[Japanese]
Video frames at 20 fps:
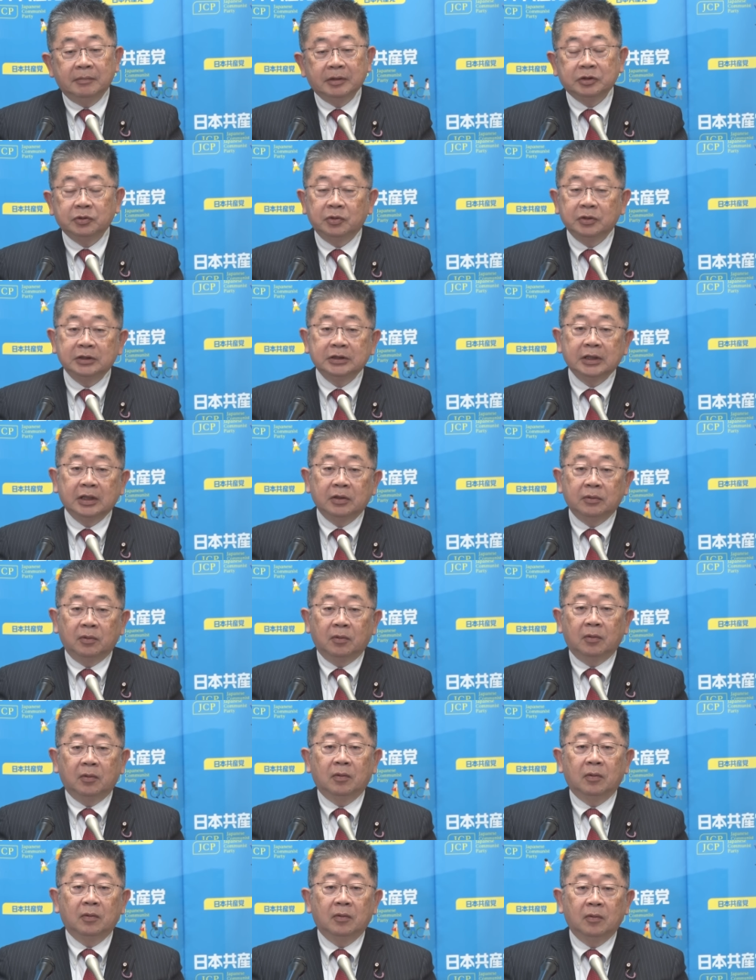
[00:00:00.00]
消費税
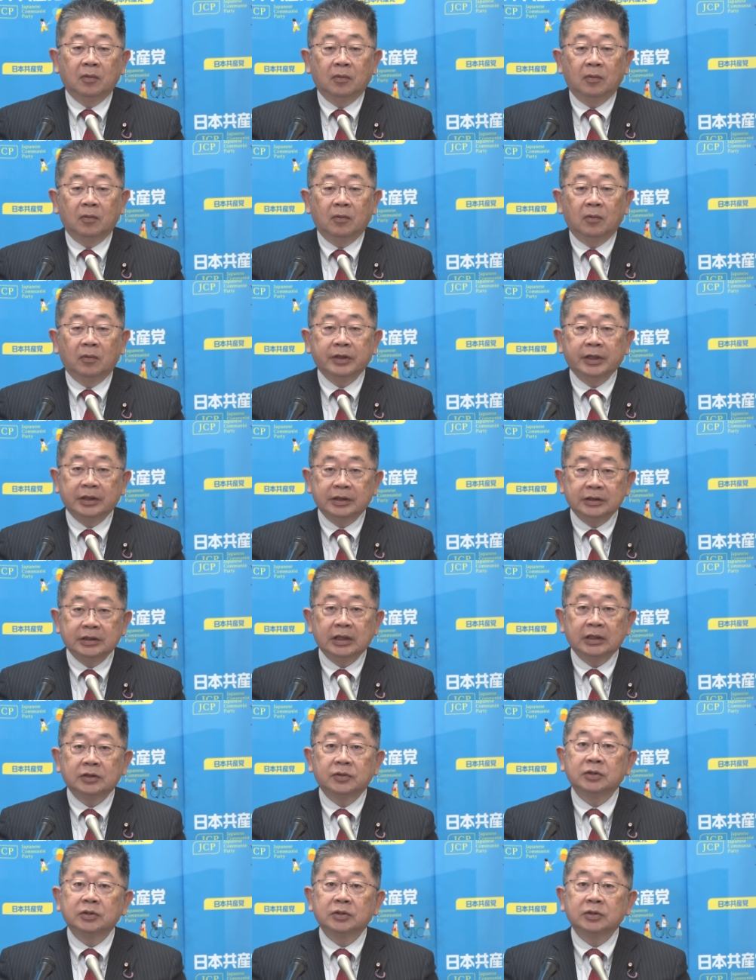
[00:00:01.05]
の減税、